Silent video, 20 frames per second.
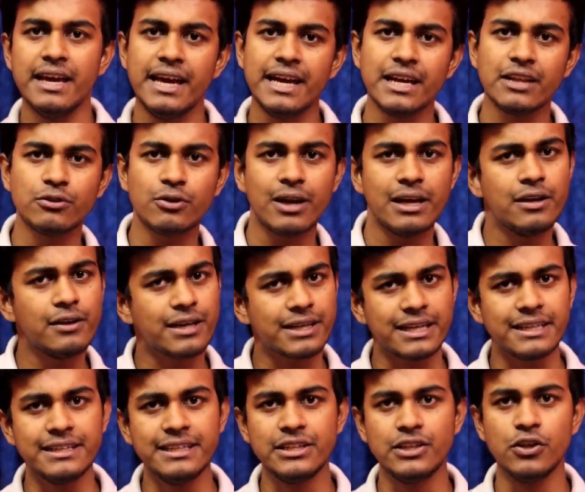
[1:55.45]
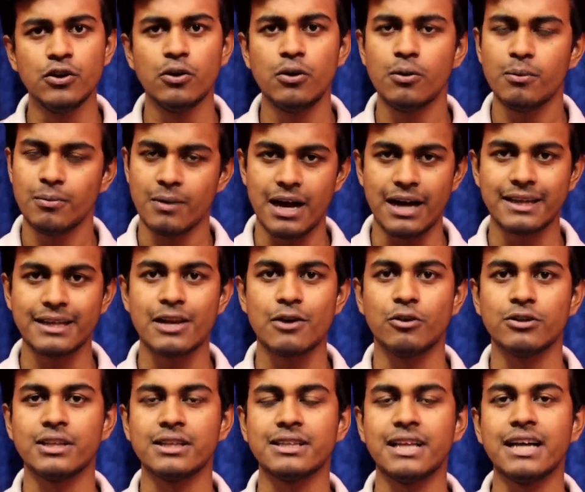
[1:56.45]
এটা তো গেল একটা দ্বিতীয় আর কি
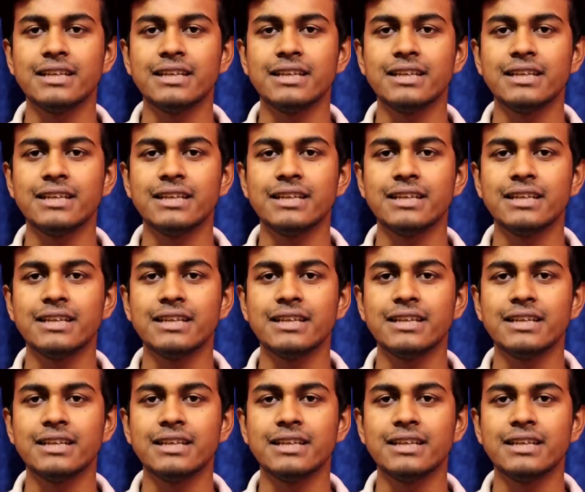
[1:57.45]
কথা